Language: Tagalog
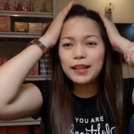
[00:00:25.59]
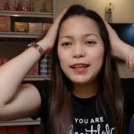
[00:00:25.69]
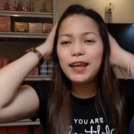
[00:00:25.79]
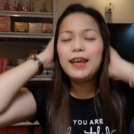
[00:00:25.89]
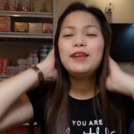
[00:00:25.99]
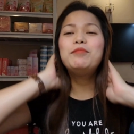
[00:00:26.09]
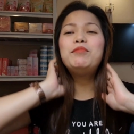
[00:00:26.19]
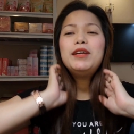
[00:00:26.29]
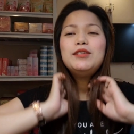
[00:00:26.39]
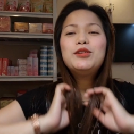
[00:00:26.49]
ating
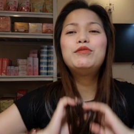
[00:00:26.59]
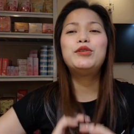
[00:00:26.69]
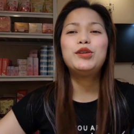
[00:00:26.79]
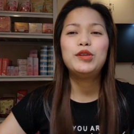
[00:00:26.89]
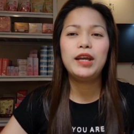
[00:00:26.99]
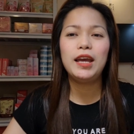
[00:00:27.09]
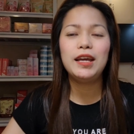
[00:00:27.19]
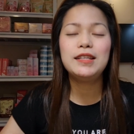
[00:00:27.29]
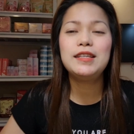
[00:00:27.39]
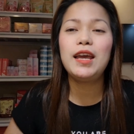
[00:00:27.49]
video for today
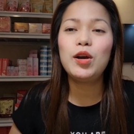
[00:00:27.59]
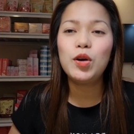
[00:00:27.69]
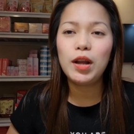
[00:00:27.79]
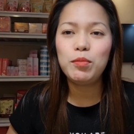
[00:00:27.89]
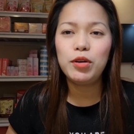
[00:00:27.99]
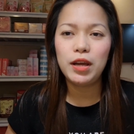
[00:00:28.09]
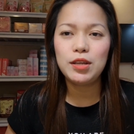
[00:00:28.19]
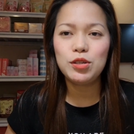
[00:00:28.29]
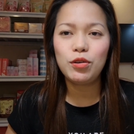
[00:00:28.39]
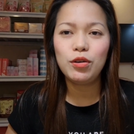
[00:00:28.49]
it's a
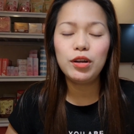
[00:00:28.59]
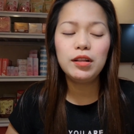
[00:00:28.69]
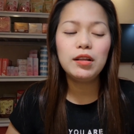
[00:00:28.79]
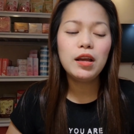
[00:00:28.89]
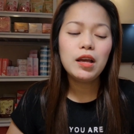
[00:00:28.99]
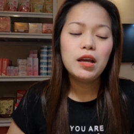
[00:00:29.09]
collaboration